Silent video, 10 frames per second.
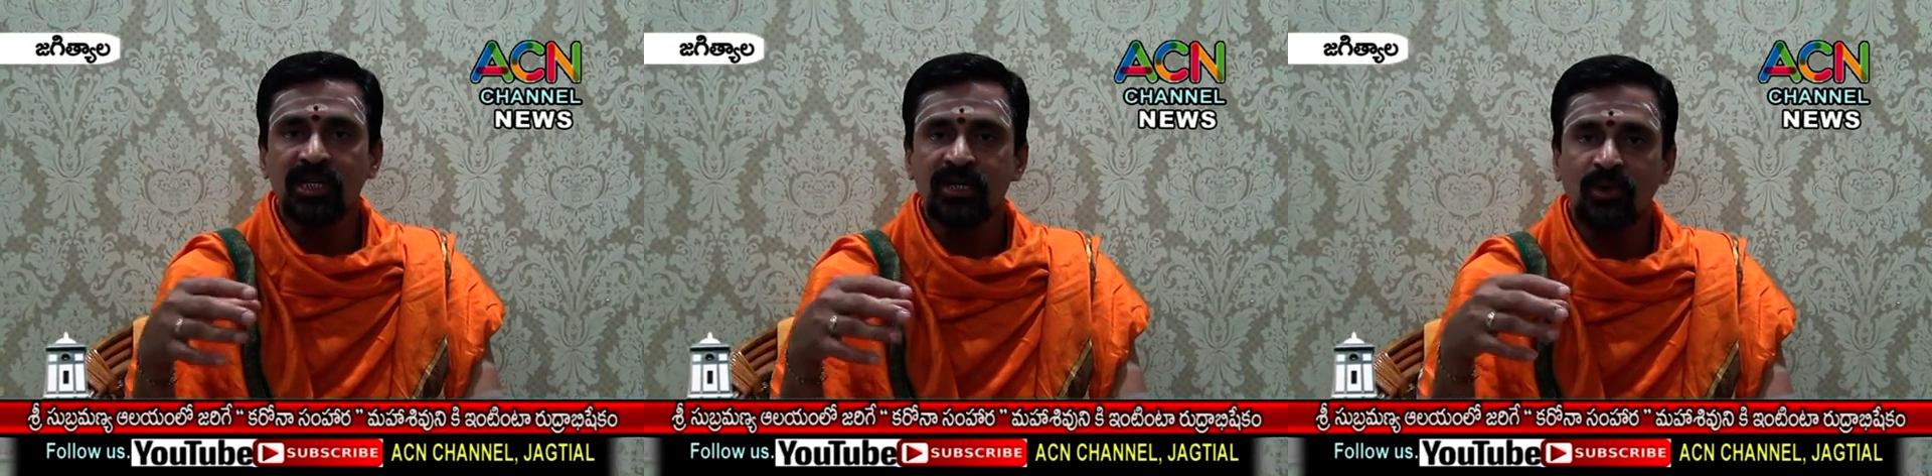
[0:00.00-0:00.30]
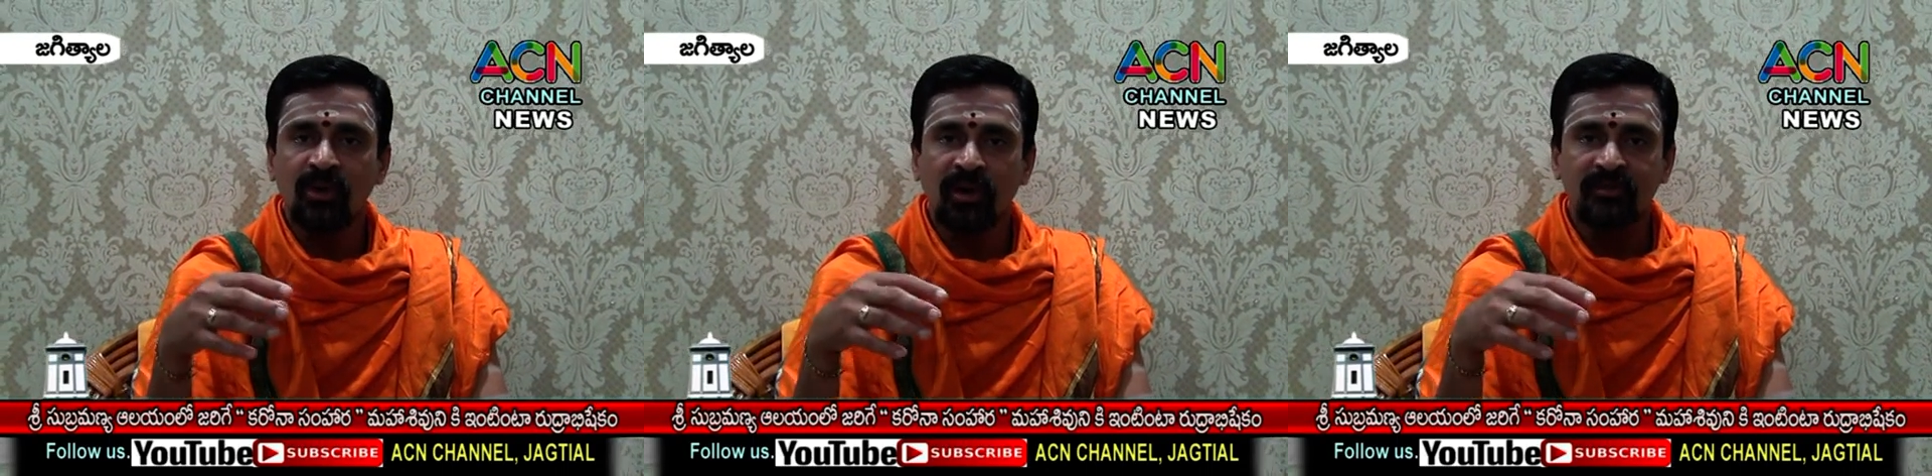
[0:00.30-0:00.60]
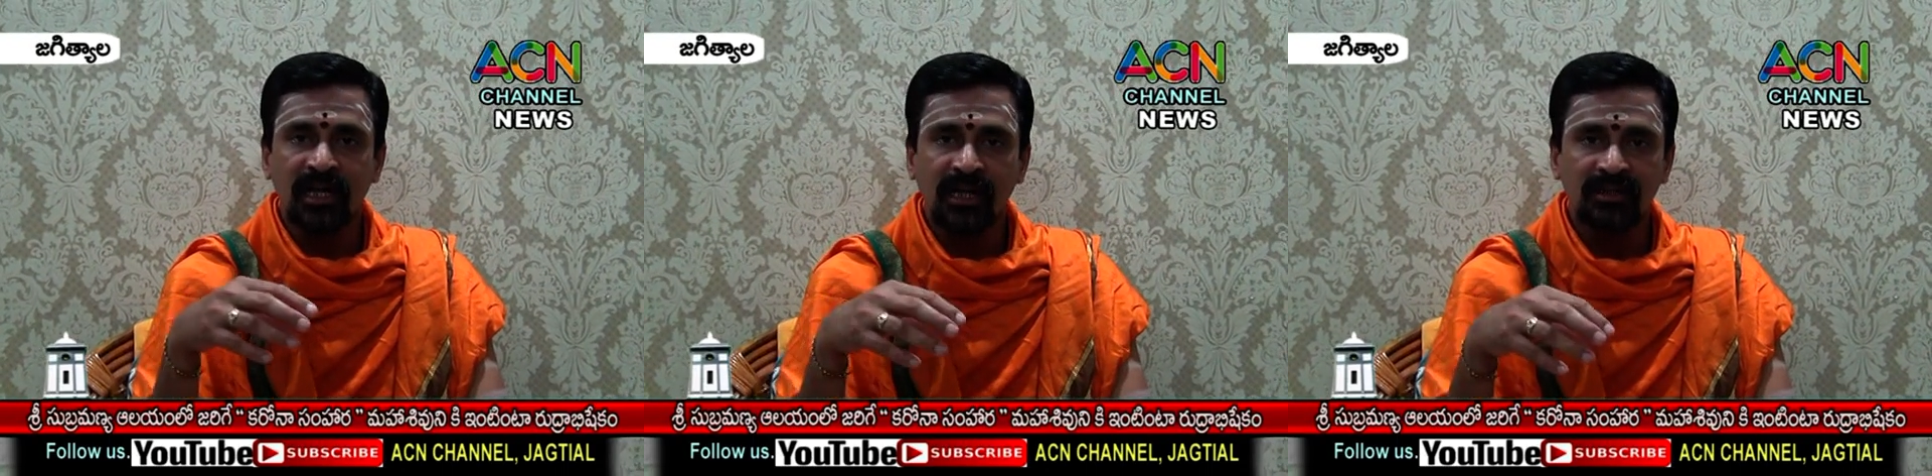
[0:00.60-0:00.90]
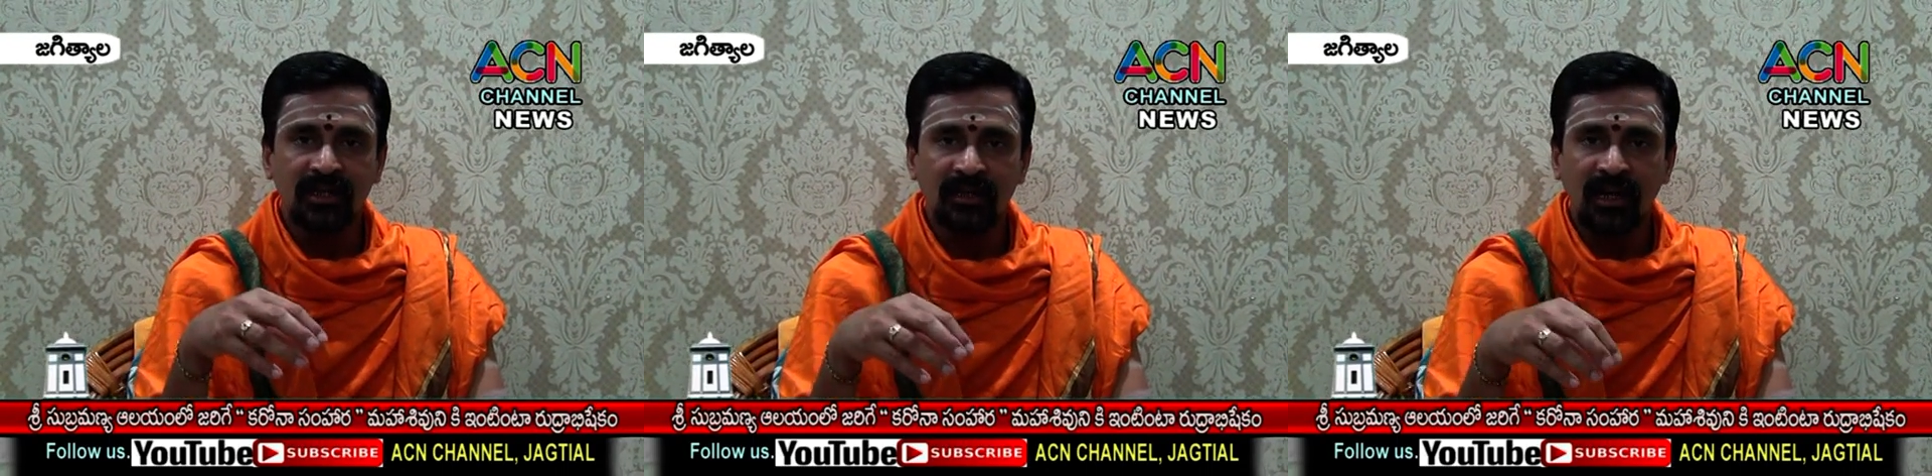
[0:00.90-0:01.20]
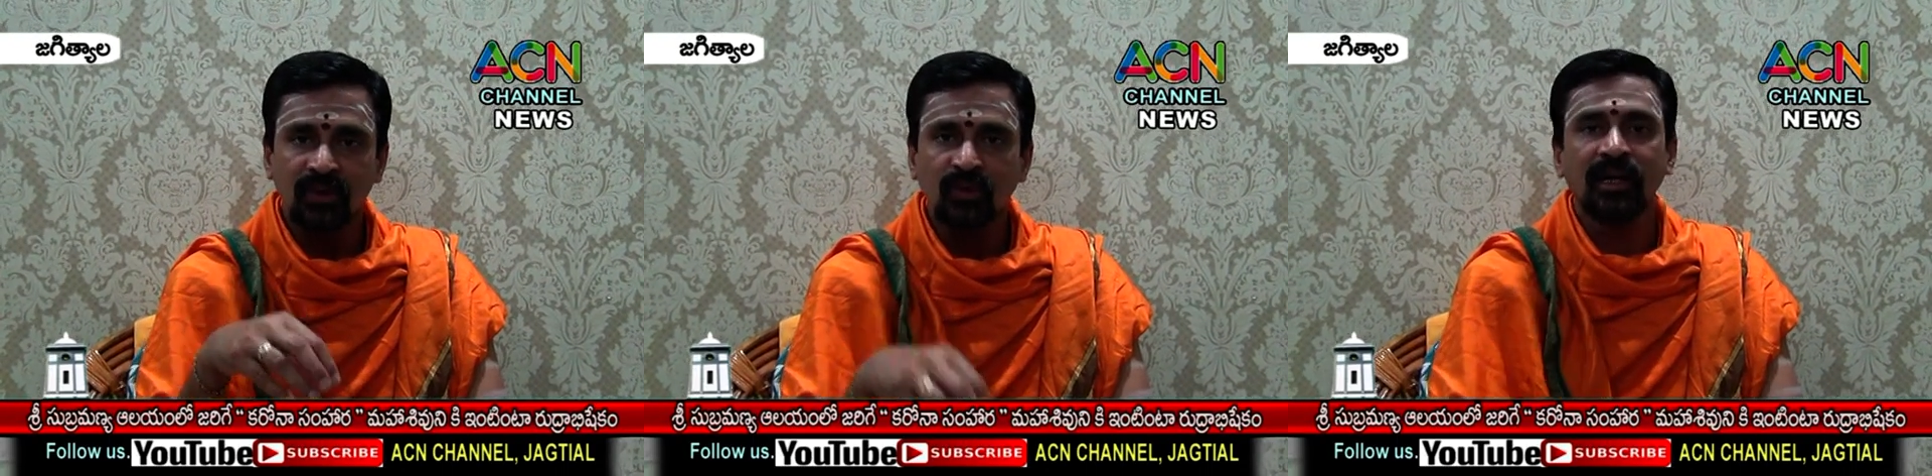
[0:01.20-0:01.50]
చేసుకోవడం సాధ్యం
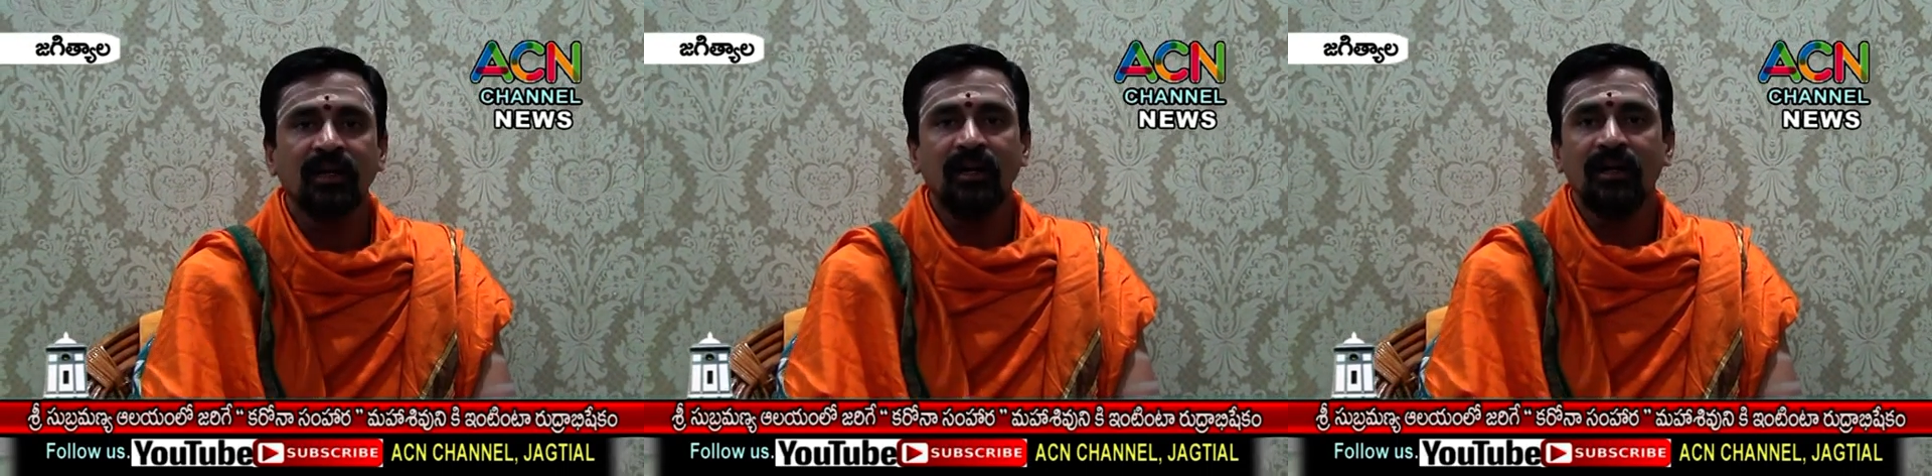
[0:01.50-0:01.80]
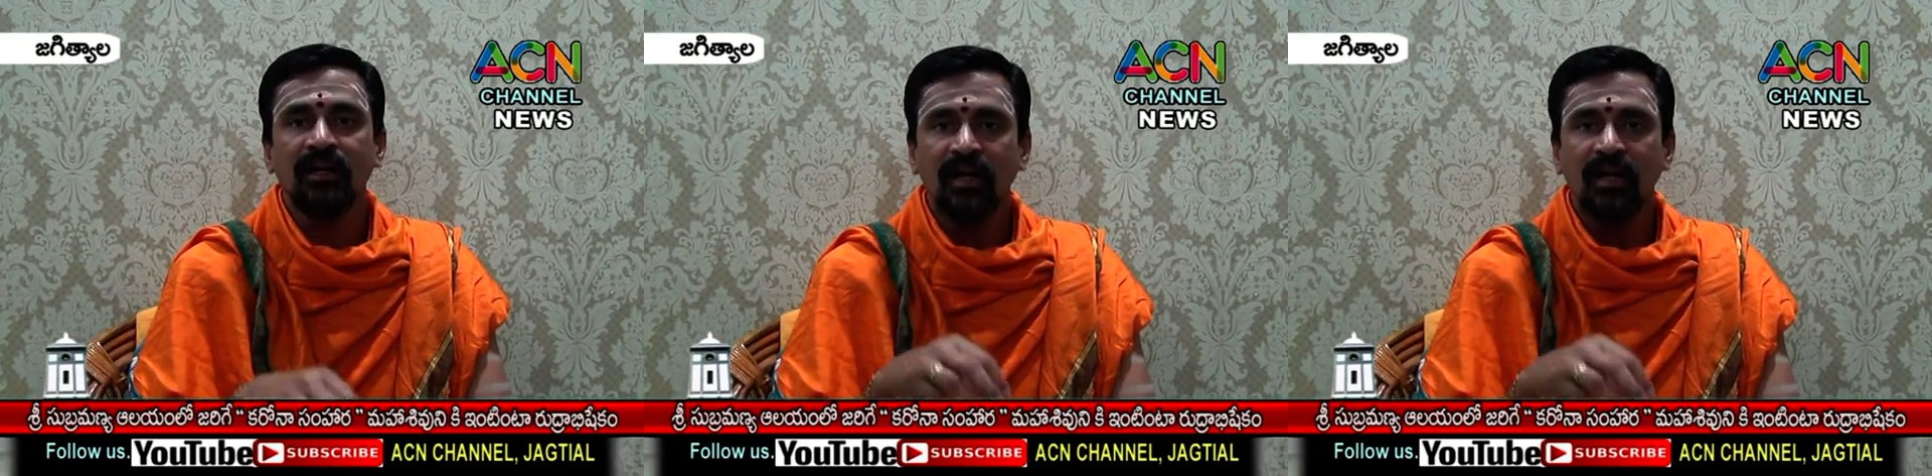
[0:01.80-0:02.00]
కాదు కనుక